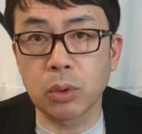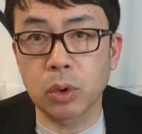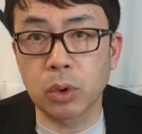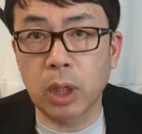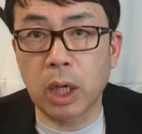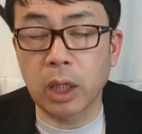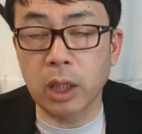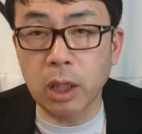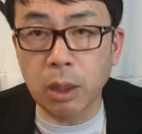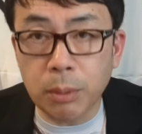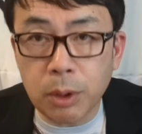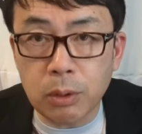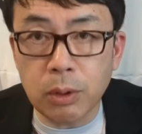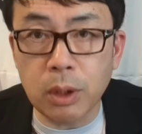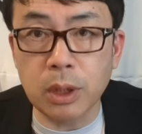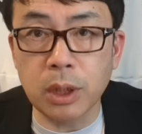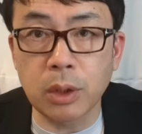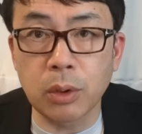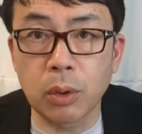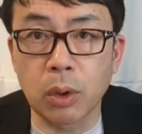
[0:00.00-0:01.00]
ちょっとそれ諦めてく
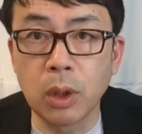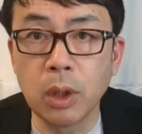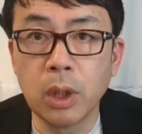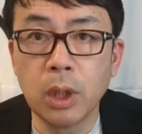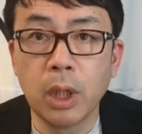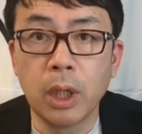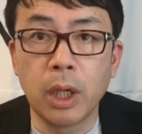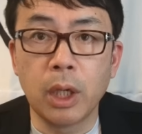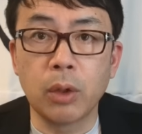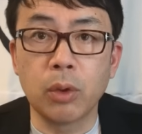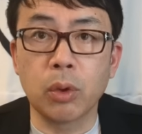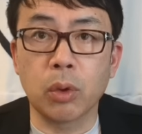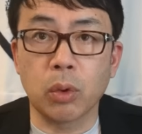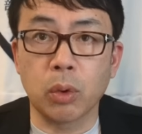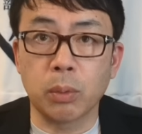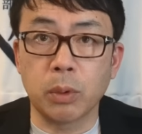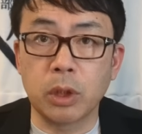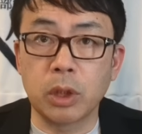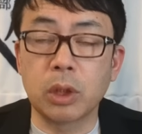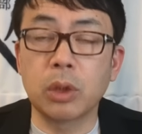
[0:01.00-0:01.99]
ださいというようなこ
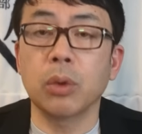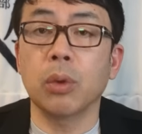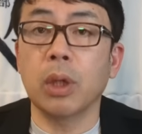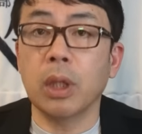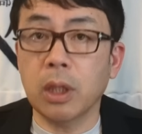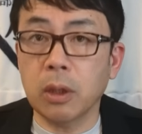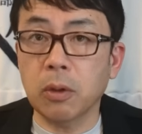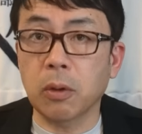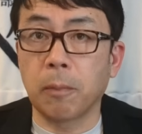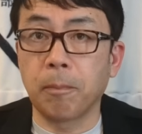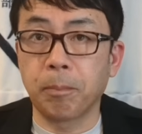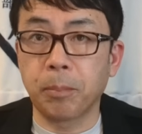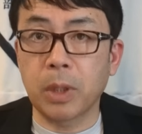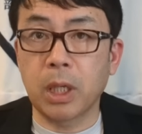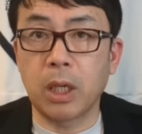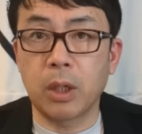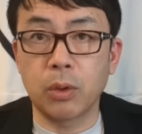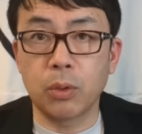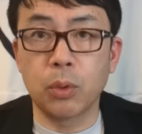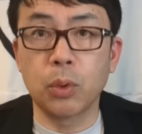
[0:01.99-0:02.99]
とも必要かなと
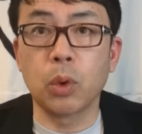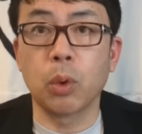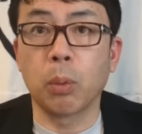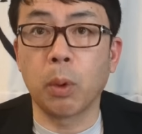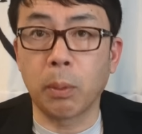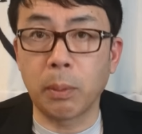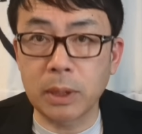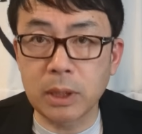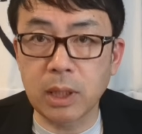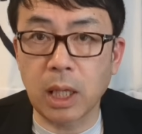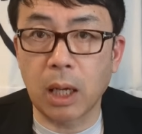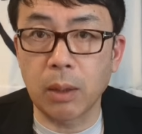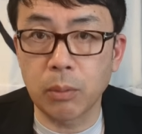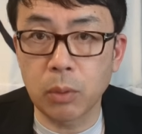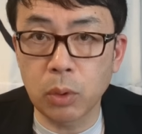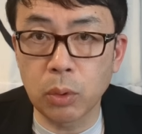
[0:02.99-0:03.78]
いうふうに思いました。